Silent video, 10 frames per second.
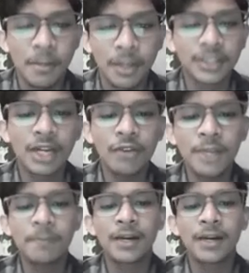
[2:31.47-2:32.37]

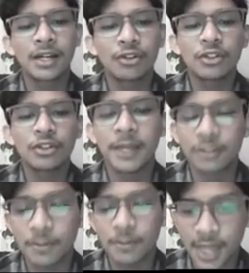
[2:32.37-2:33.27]
Mengetahui pengaruh
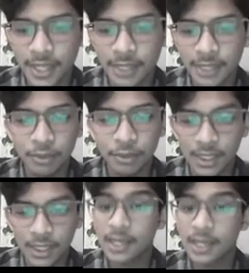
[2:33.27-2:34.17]
spektrum cahaya putih
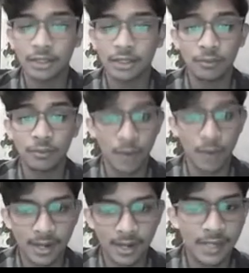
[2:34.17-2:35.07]
atau
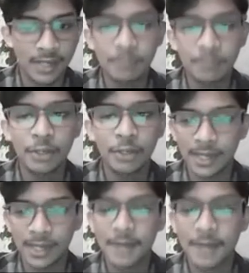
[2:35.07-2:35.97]
W dan biru
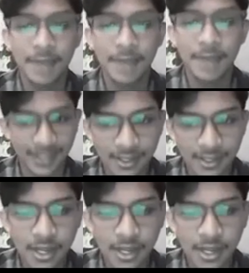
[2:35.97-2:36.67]
merah BR